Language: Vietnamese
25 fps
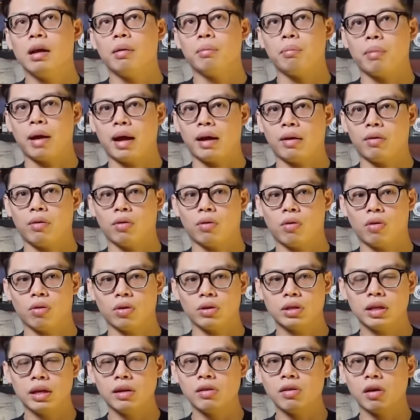mà nó
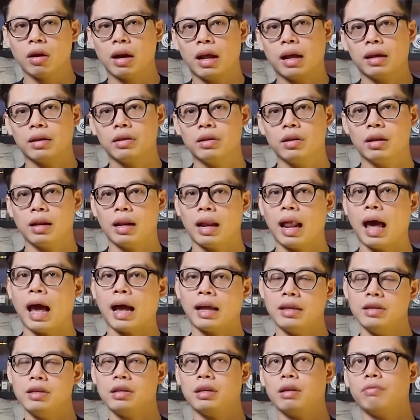có thiên hướng là
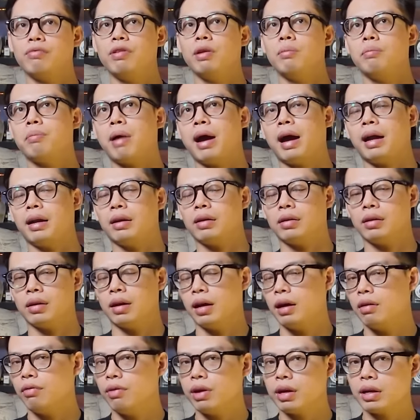là những cái phiên bản
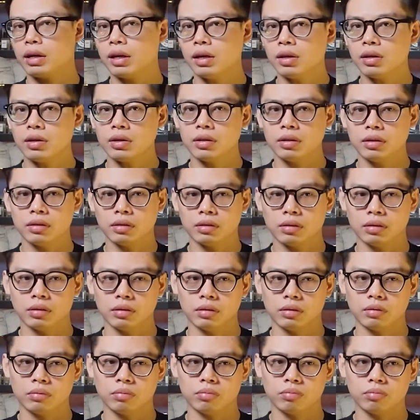Aventus
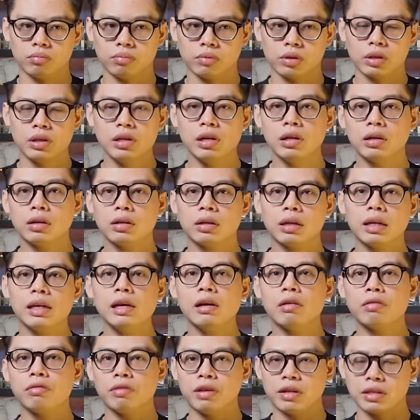uh, nghiêng
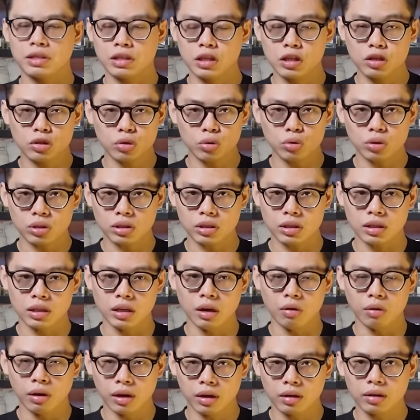thiêng về citrus
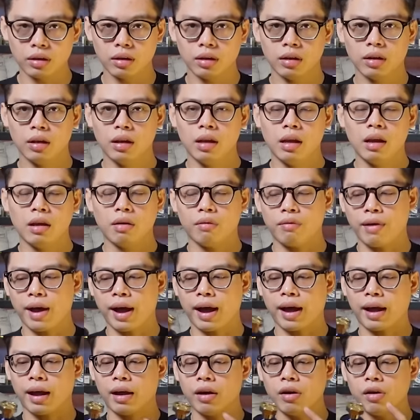nhiều hơn
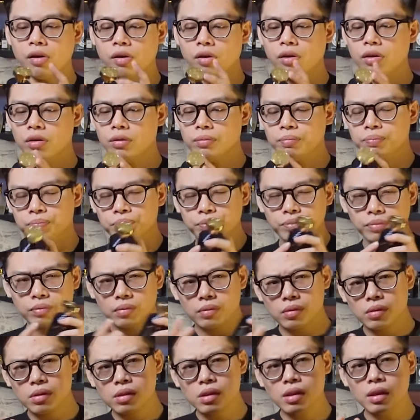và ở
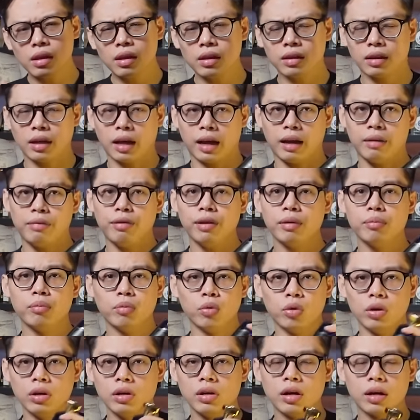cái phần
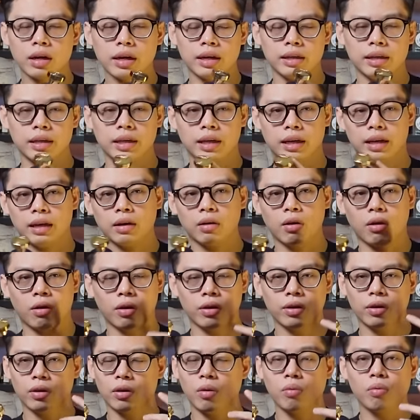mùi hương ấy thì cái nét
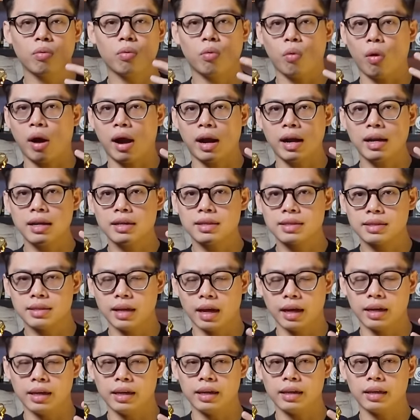khói nó không quá là
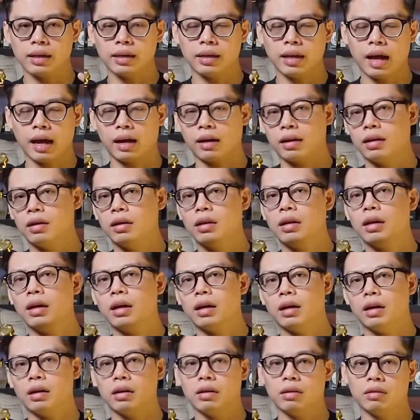dày đặc
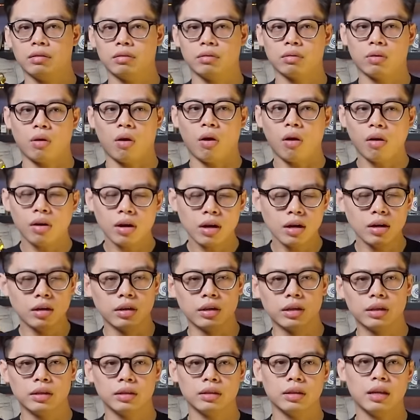uh, khó
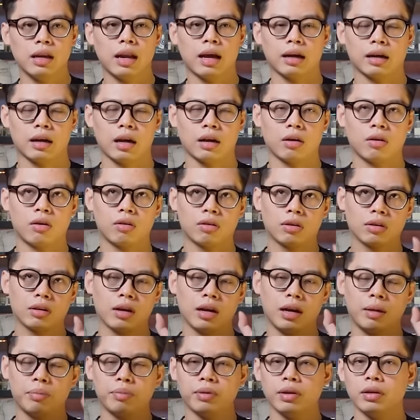ngửi như là cái con
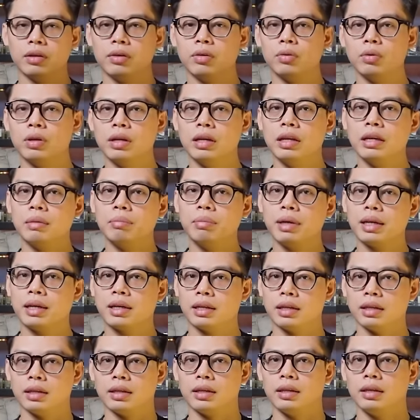Club de Nuit
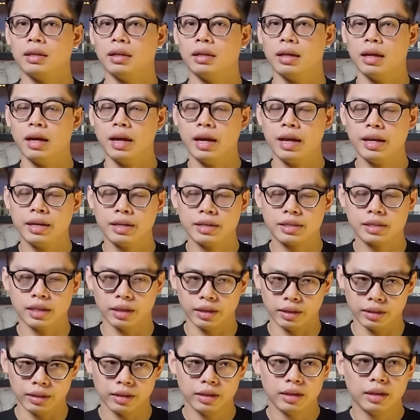Limited
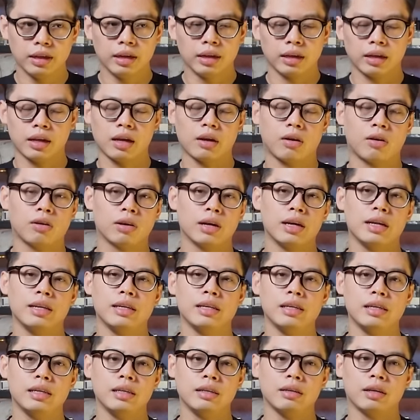Edition cái con đấy
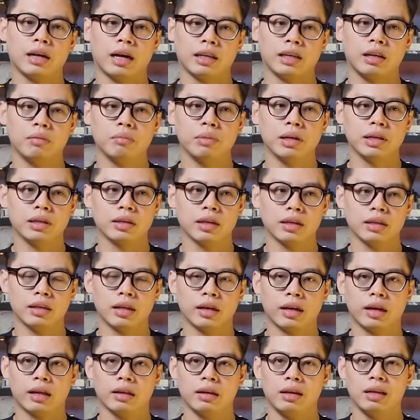thì cá nhân mình thấy
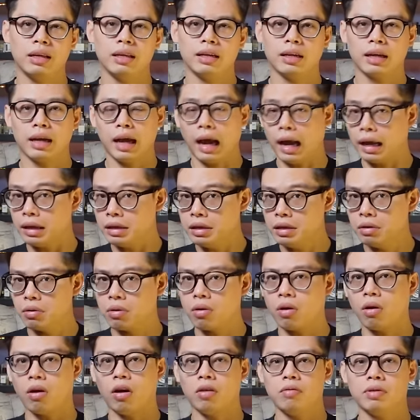rằng là lên khá nhiều
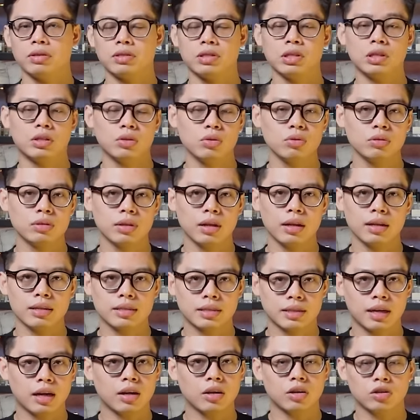khói và chút rất là
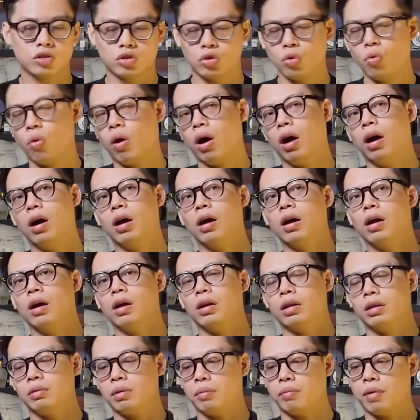sắc chua
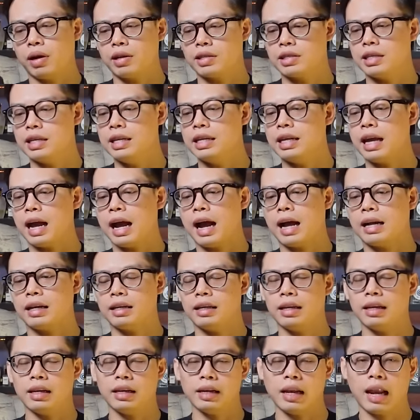nhưng mà Basilia
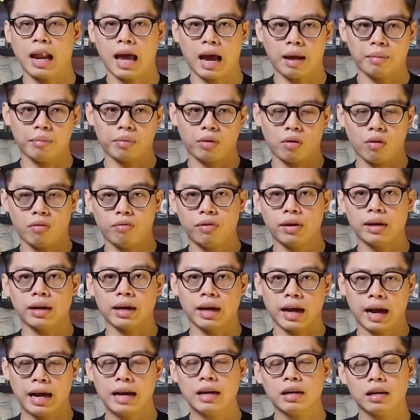thì làm có phần
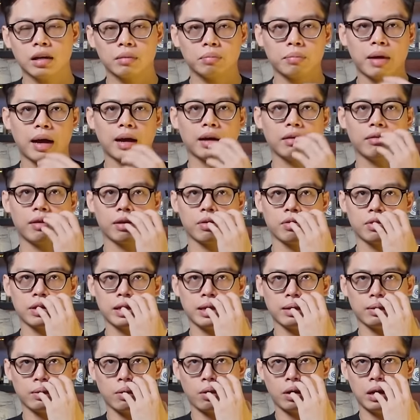khá là cân bằng và có
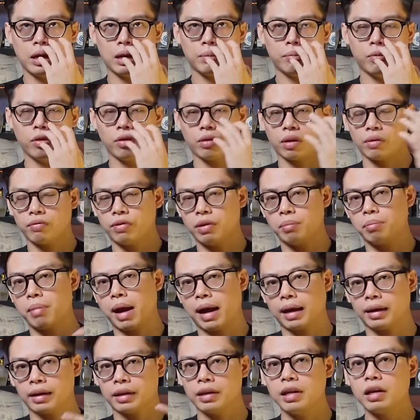thể nói là một cái phiên
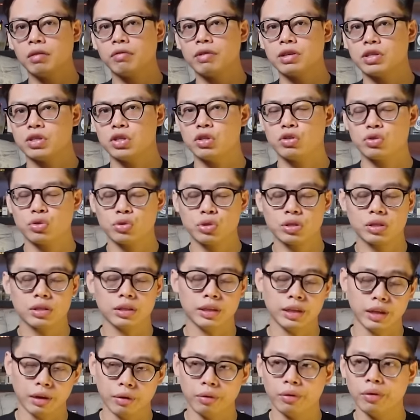bản nghiêng về citrus
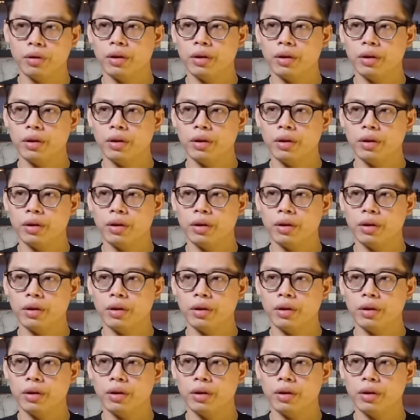nhiều